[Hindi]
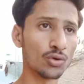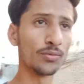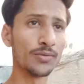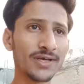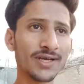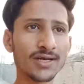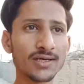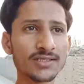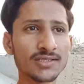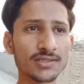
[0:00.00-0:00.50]
तो अभी
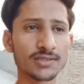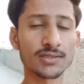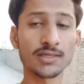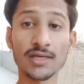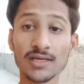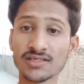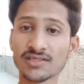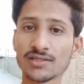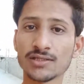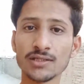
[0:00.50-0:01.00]
गाइज
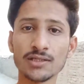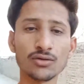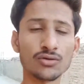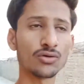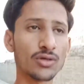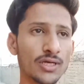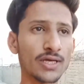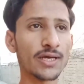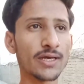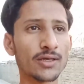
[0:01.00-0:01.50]
एक सीन
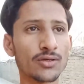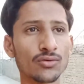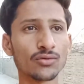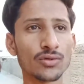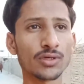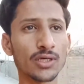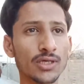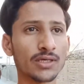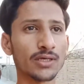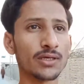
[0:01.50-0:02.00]
हो गया है
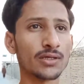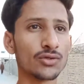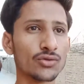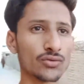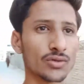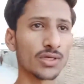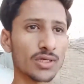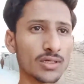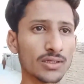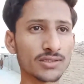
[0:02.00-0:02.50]
क्योंकि
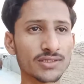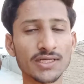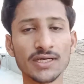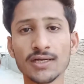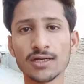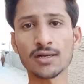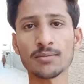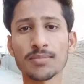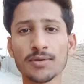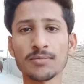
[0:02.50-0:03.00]
जो है ना
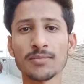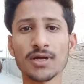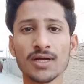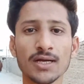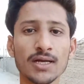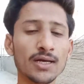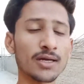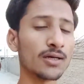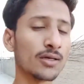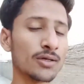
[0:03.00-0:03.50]
सेंटर पे मैं
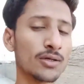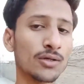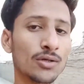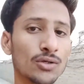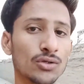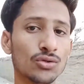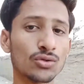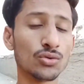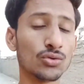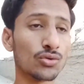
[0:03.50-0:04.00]
गया
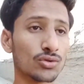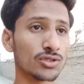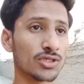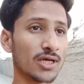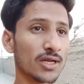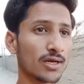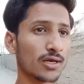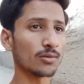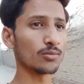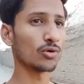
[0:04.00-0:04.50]
तो
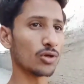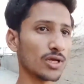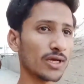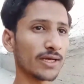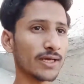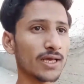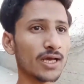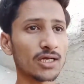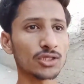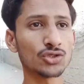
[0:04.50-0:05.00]
सर ने बोला
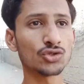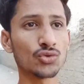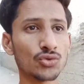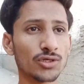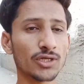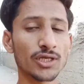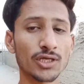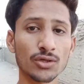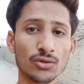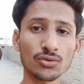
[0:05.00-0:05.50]
कि आज
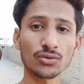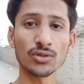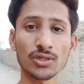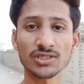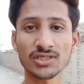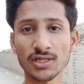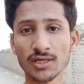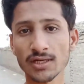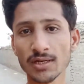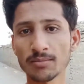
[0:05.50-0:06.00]
छुट्टी है क्योंकि
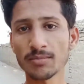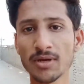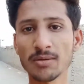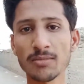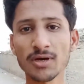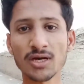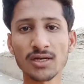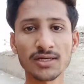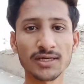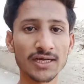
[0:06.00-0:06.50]
सर के
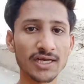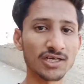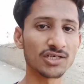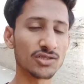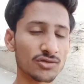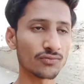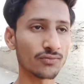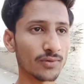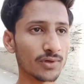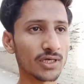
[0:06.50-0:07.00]
मेहमान
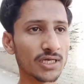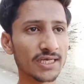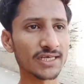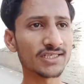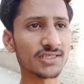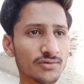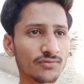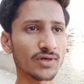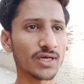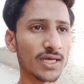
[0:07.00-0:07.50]
गेट्स
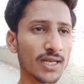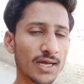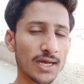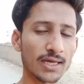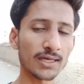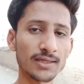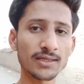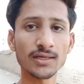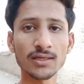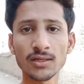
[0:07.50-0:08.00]
गेस्ट वगैरह
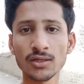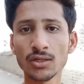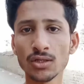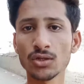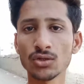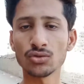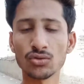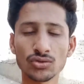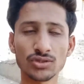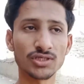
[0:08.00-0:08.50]
आए थे
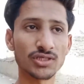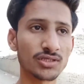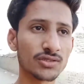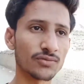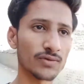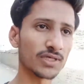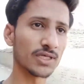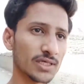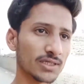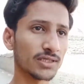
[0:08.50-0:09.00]
तो जिस
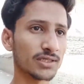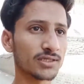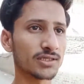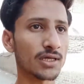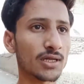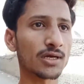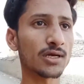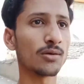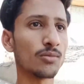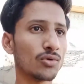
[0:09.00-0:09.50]
वजह से
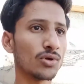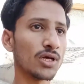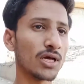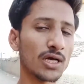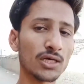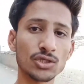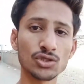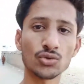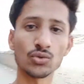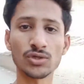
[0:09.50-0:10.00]
सर ने बोला
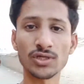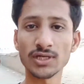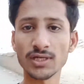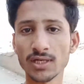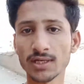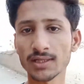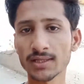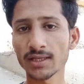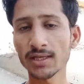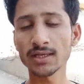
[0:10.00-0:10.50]
आज छुट्टी
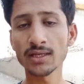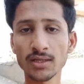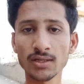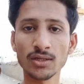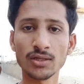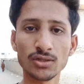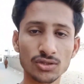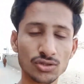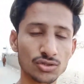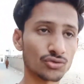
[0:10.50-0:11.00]
करते हैं
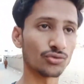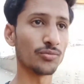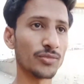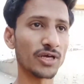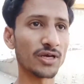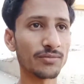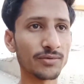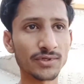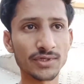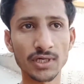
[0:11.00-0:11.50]
सो मैं
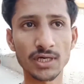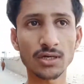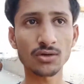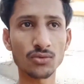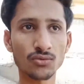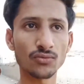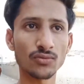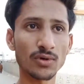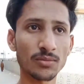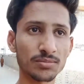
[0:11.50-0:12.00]
अभी जा रहा
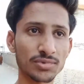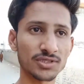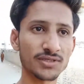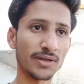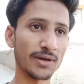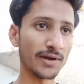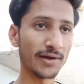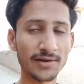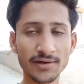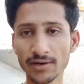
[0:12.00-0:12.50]
हूँ वापस
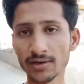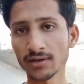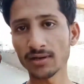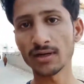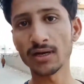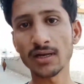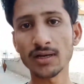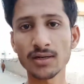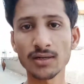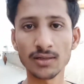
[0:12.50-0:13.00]
रिटर्न
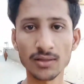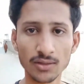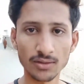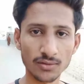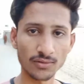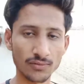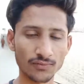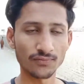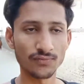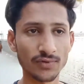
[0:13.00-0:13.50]
घर
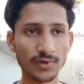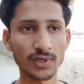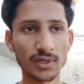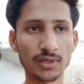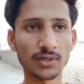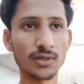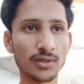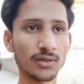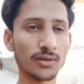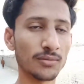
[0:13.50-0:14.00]
फिर
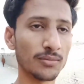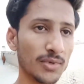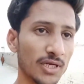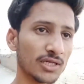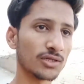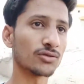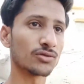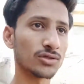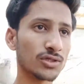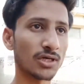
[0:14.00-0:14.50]

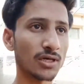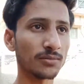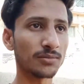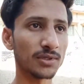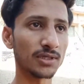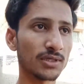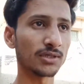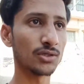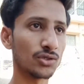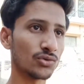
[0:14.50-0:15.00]
मैंने सोचा
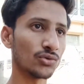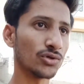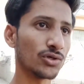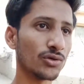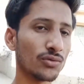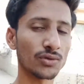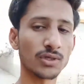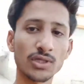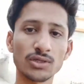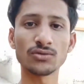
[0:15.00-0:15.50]
अभी छुट्टी
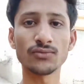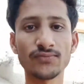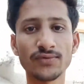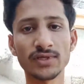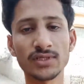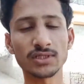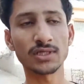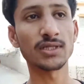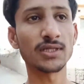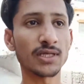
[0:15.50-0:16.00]
होगी तो फिर
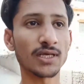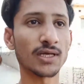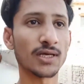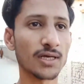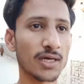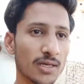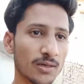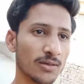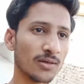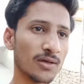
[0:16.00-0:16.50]
चलते हैं
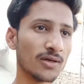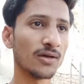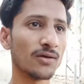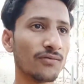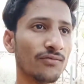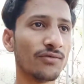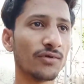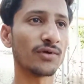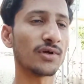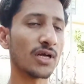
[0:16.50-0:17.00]
घर
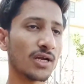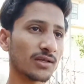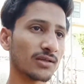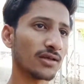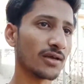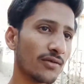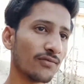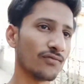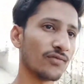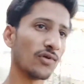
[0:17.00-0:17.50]
फिर
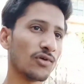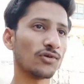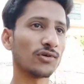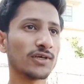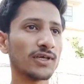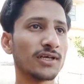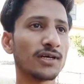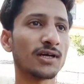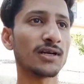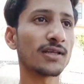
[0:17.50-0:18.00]
करते हैं
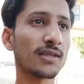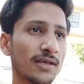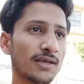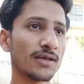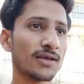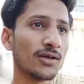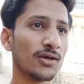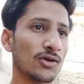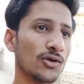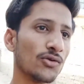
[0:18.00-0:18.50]
ब्लॉगिंग करते हैं
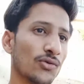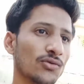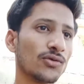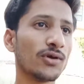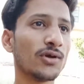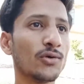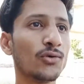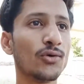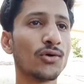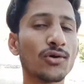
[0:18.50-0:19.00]

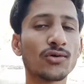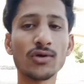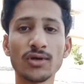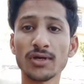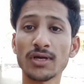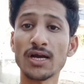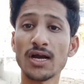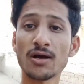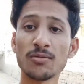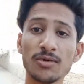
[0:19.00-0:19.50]
क्योंकि और कोई
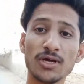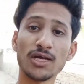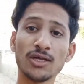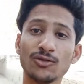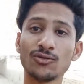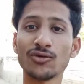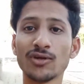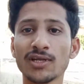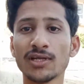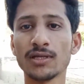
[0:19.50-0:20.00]
काम है
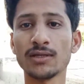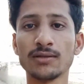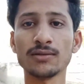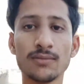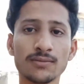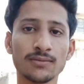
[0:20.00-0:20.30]
तो नहीं